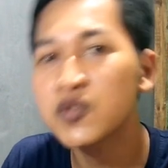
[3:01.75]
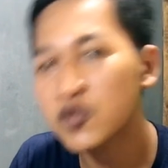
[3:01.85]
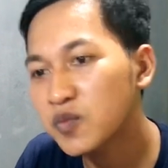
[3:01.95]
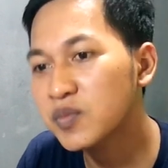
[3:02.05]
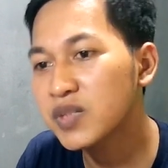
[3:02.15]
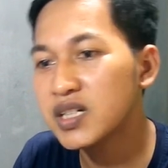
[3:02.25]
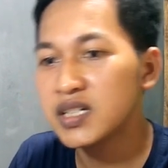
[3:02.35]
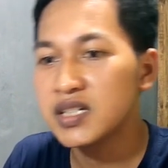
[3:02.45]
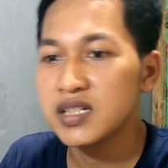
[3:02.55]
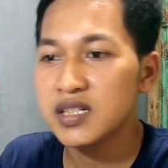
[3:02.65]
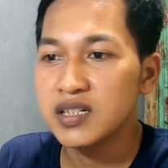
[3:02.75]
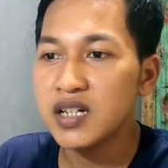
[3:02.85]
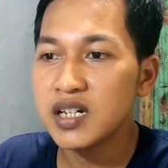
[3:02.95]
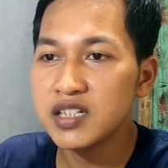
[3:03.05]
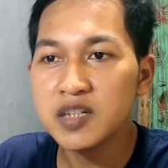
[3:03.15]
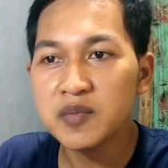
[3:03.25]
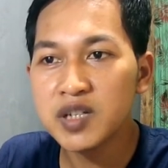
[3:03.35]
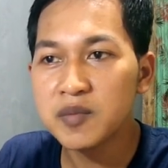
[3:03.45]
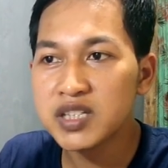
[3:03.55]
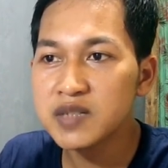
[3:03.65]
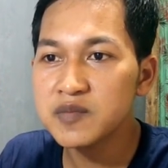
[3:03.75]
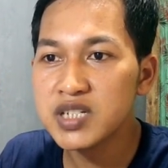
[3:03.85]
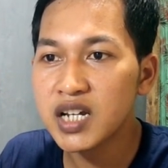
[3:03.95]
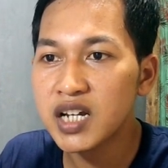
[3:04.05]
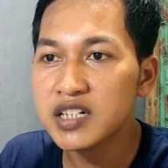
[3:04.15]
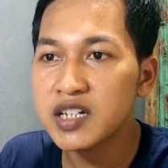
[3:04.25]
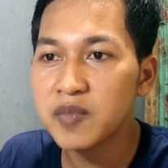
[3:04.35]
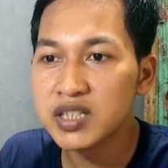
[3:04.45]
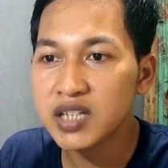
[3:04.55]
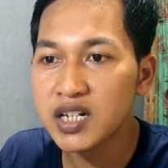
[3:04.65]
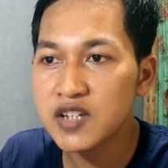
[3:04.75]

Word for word: di YouTube. Dan ini pendapatannya bisa kalian dapatkan